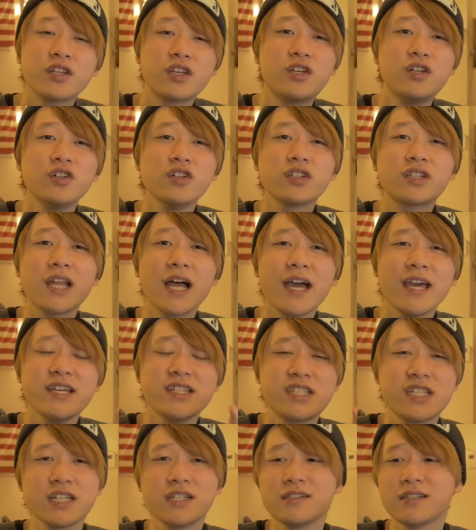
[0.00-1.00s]
9
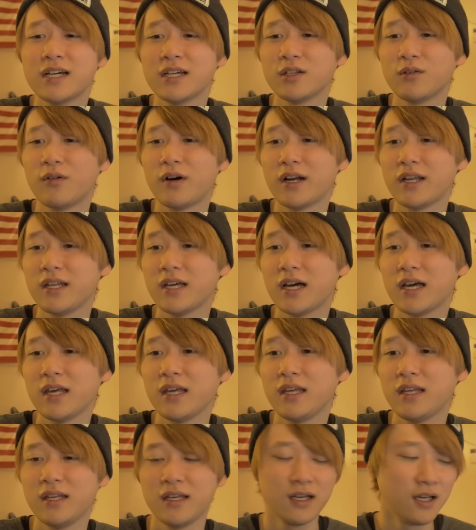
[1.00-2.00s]
対1ぐらいの割
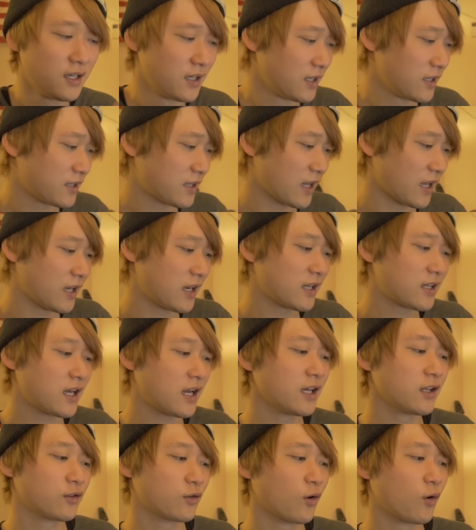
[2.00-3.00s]
合って入れ
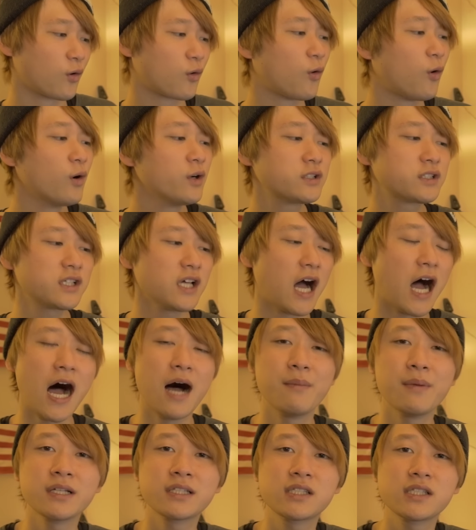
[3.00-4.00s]
ないと、こいつ
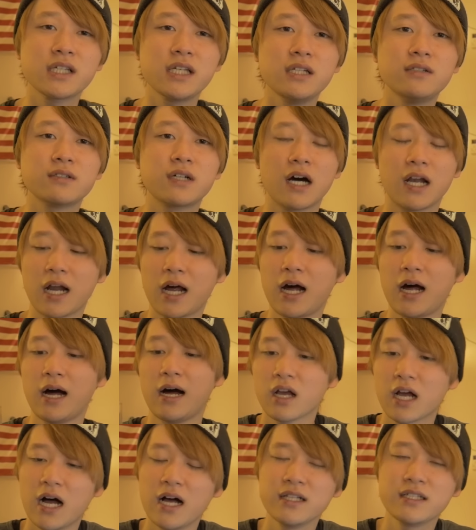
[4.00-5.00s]
甘すぎるか
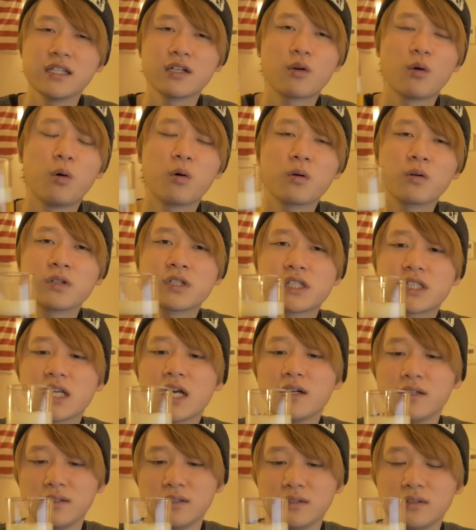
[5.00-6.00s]
ら、完全に殺し
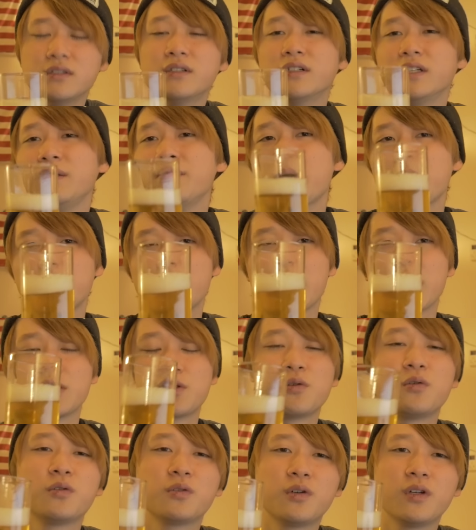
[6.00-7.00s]
ちゃう。うん、今ぐらいがちょう